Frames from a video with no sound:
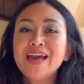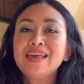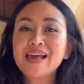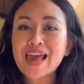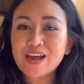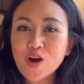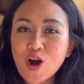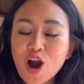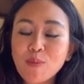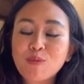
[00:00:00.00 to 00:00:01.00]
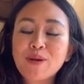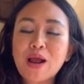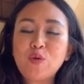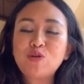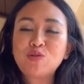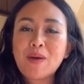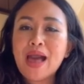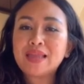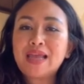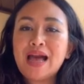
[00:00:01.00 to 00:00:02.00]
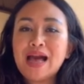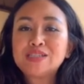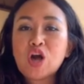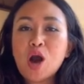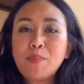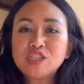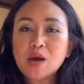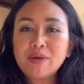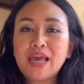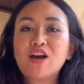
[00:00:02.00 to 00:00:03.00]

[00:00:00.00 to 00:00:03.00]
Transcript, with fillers: ยังไงก็ขอบพระคุณมากนะคะชอบไม่ชอบยังไง